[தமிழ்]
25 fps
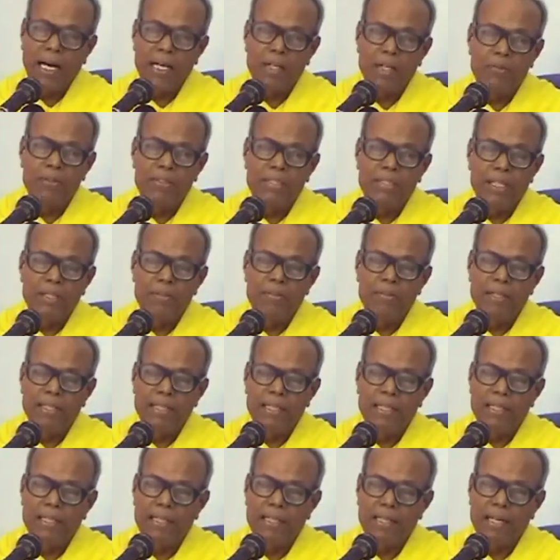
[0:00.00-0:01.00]
அறிவு தெளிவில்லை
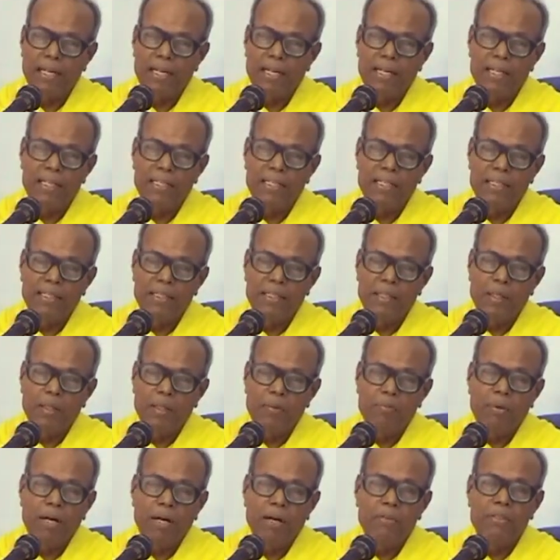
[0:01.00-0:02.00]
என்றால்
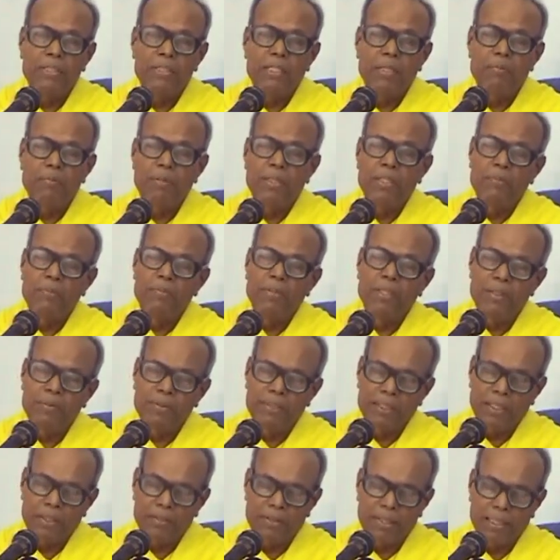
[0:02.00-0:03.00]
பாவத்தை மீண்டும்
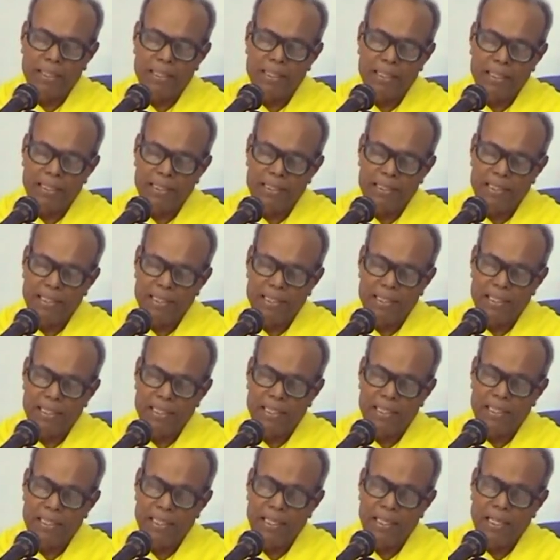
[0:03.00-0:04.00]
மீண்டும் செய்வார்கள்
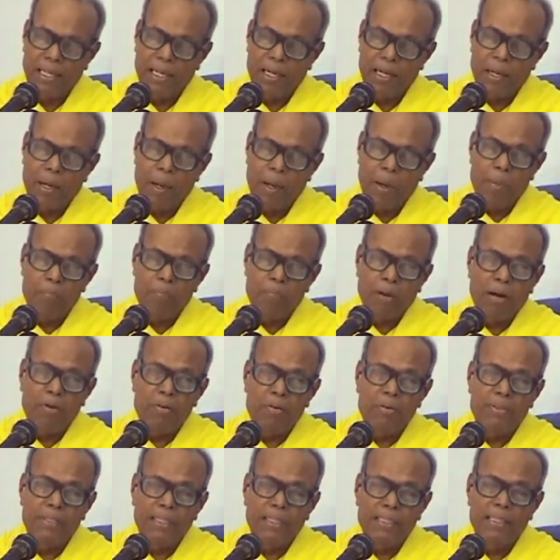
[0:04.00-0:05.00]

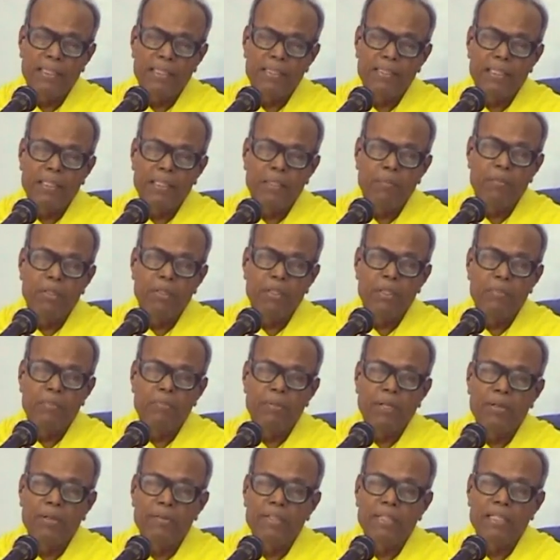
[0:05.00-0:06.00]
பாவம் செய்ய செய்ய மீண்டும்
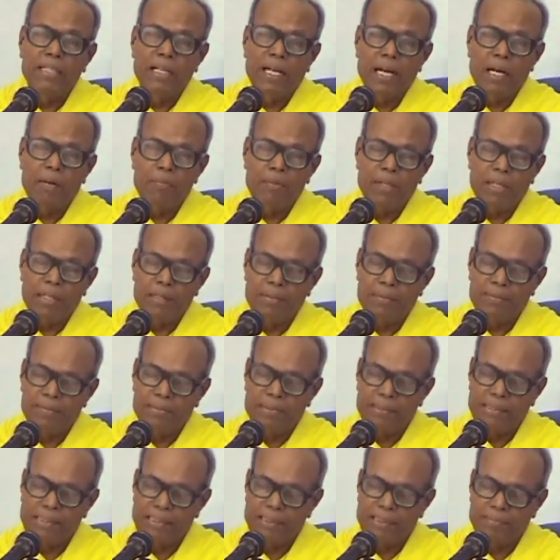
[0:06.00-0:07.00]
பிறவிக்கு காரணமாகும்
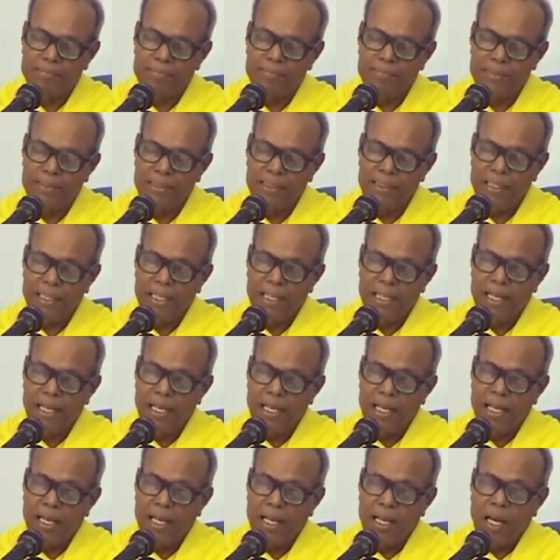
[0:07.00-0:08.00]

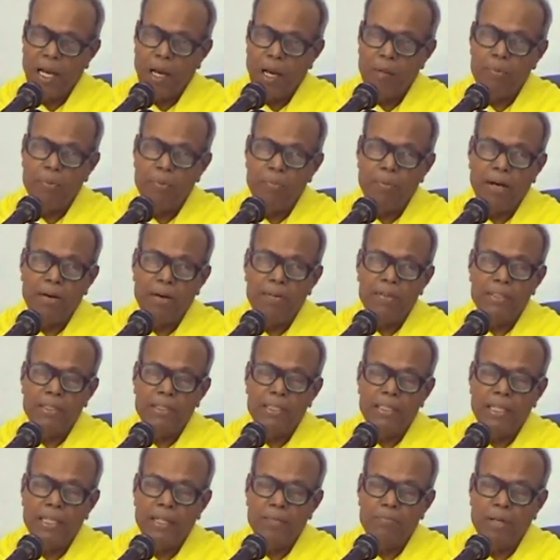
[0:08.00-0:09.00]
அப்போ
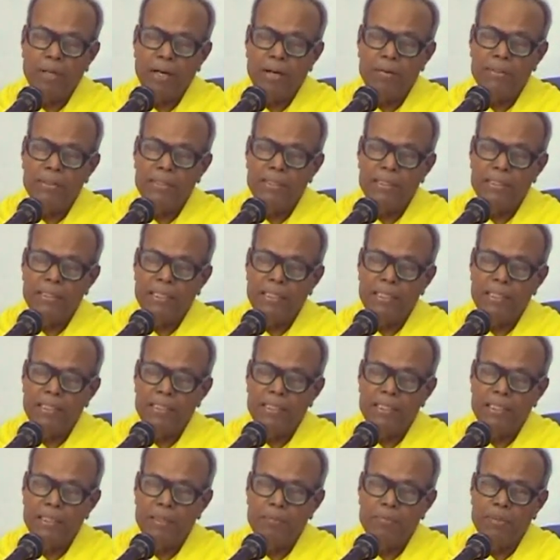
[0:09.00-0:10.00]
பாவத்தை பாவத்தை செய்ய
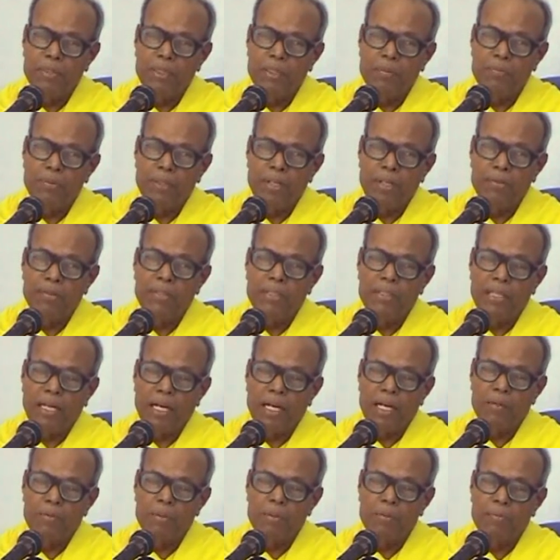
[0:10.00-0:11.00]
செய்ய மீண்டும் பிறவிக்கு
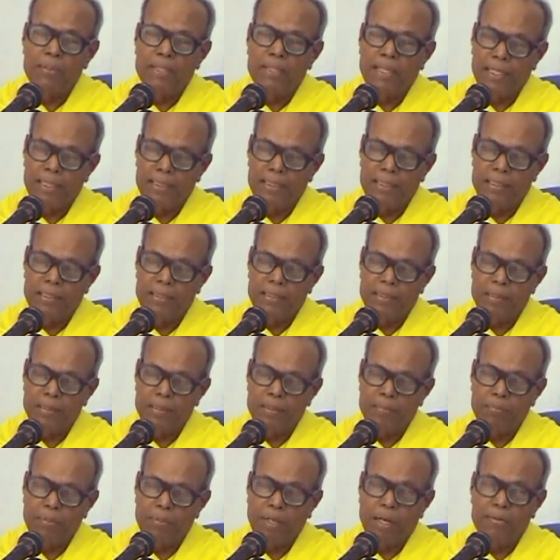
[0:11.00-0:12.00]
காரணம் என்பதை அறிந்து
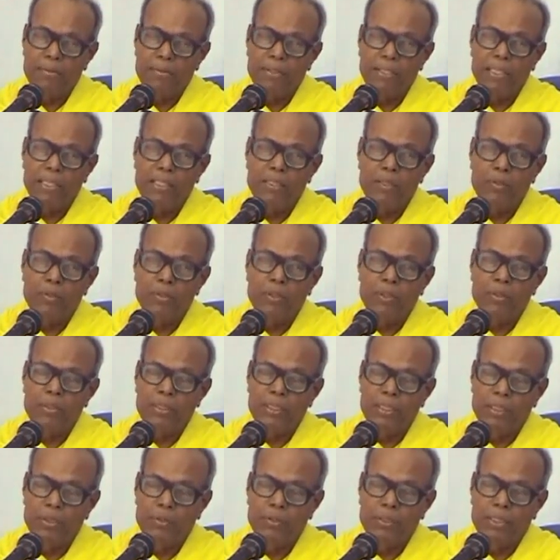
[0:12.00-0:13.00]
பாவத்தை நீக்க
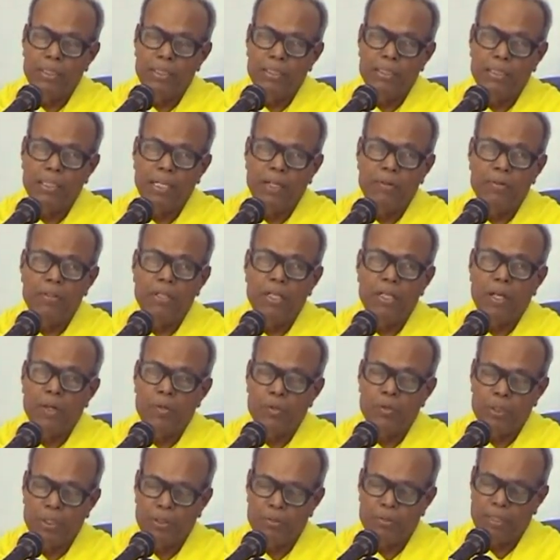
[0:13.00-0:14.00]
நீக்குவதற்கு அவங்க
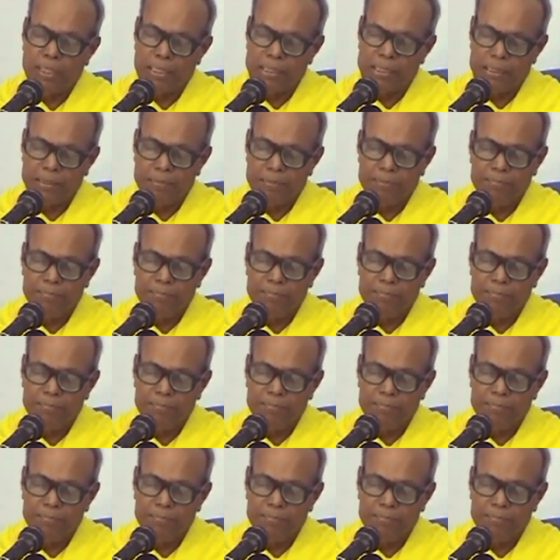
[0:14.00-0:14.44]
அருள் செய்வார்கள்